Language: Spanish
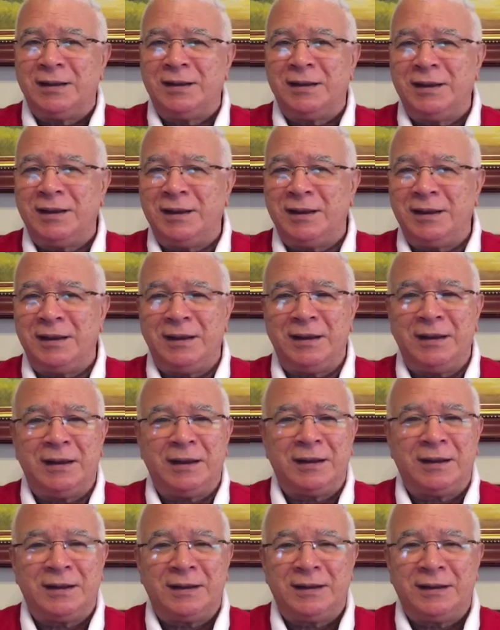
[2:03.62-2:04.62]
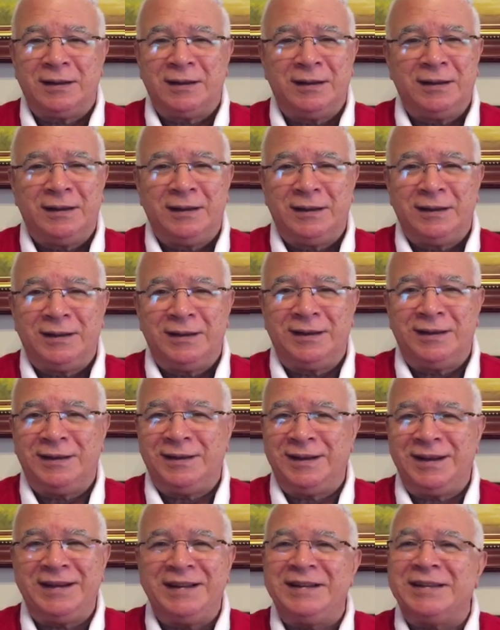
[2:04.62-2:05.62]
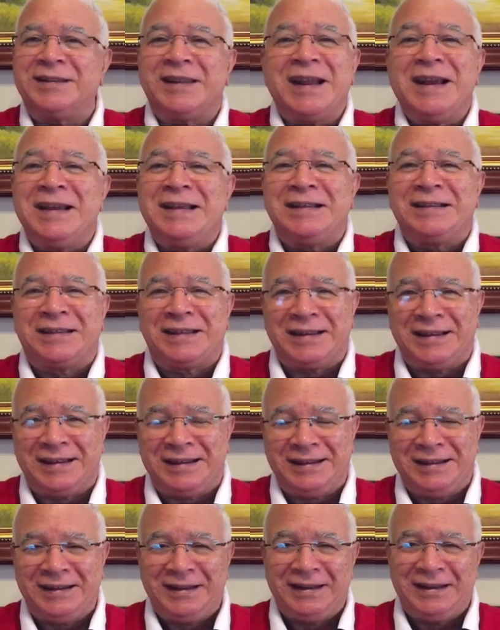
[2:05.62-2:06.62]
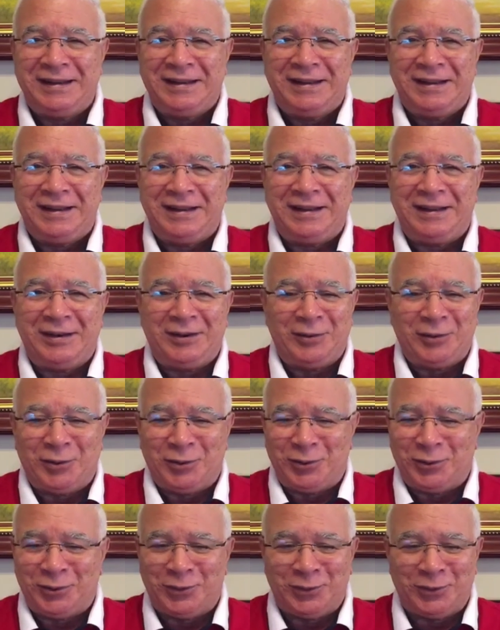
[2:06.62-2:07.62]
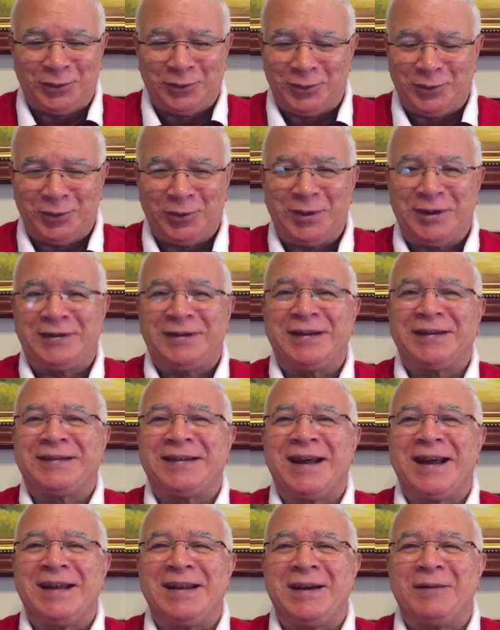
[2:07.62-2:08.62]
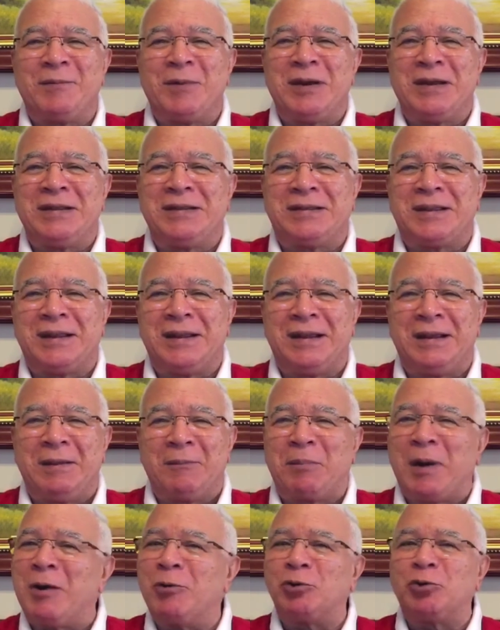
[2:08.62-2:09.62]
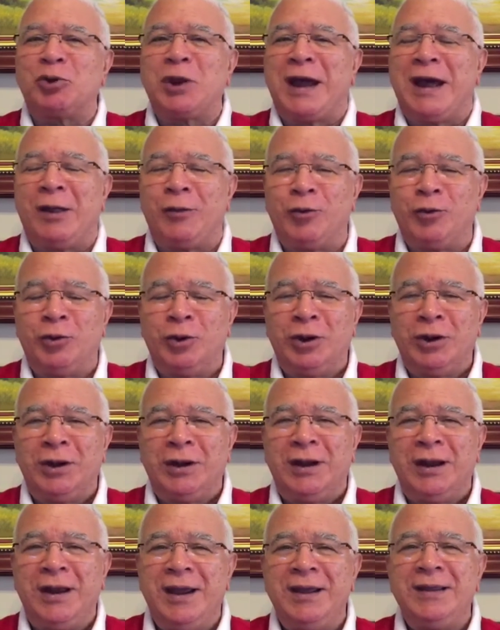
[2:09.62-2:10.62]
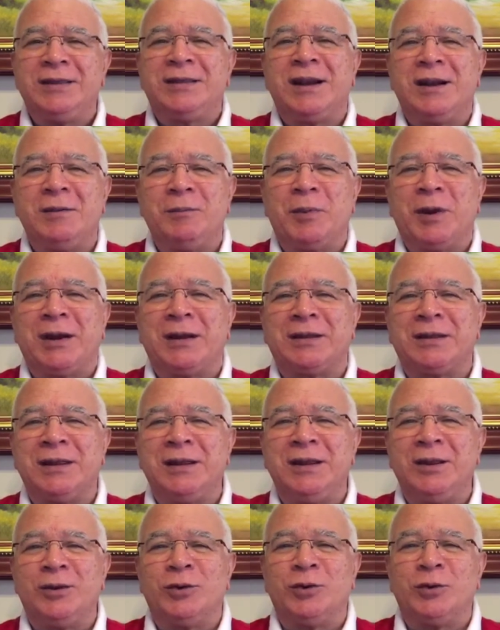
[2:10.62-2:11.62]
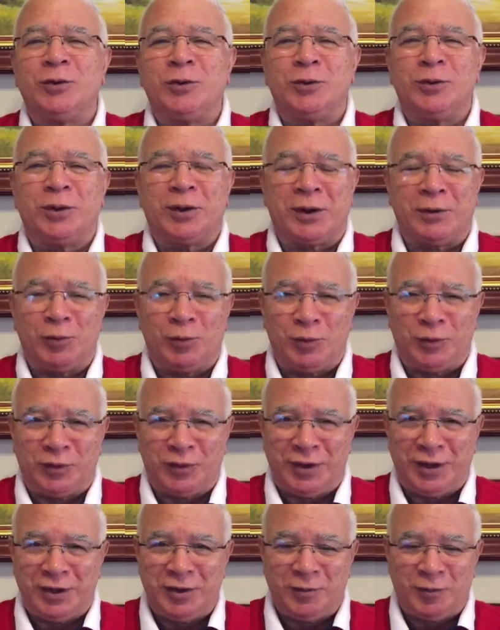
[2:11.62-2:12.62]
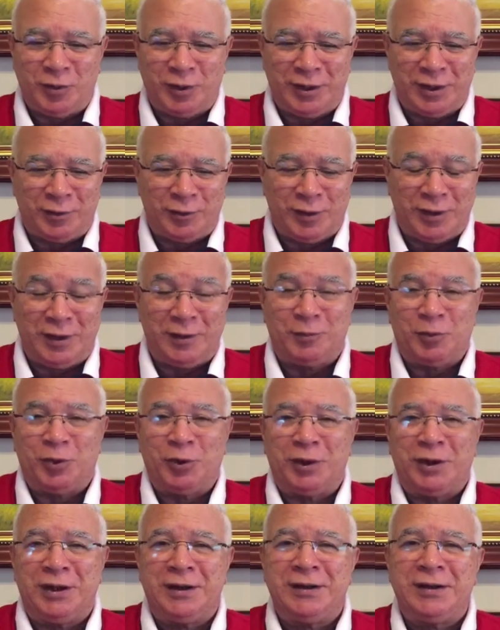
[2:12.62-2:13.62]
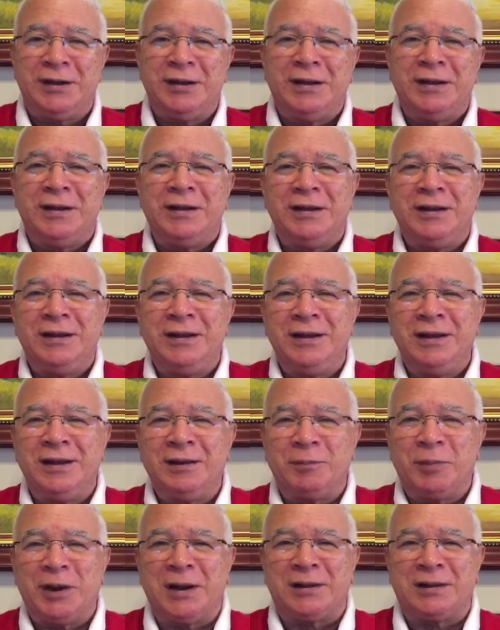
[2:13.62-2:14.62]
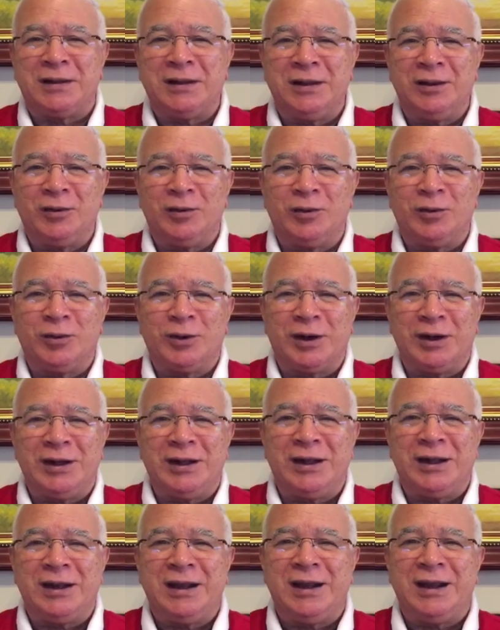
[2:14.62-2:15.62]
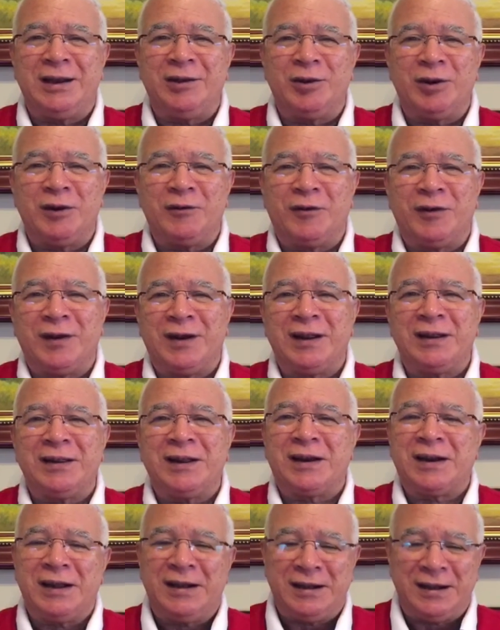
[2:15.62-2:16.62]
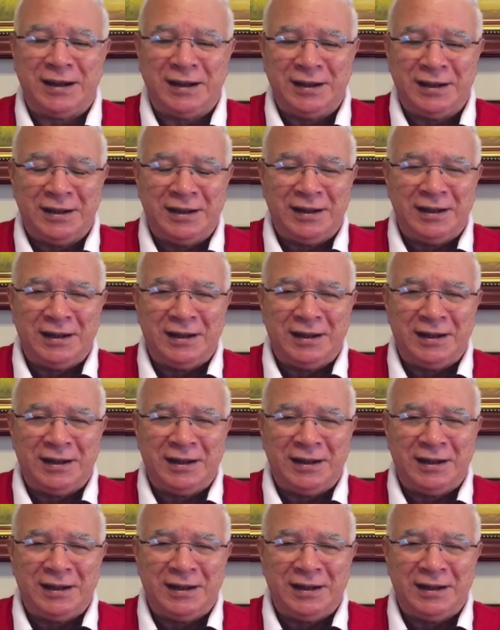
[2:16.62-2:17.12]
de, entente eh, no, no necesariamente pautado entre el Partido Revolucionario Moderno en el poder y el partido que lidera Leonel Fernández Reina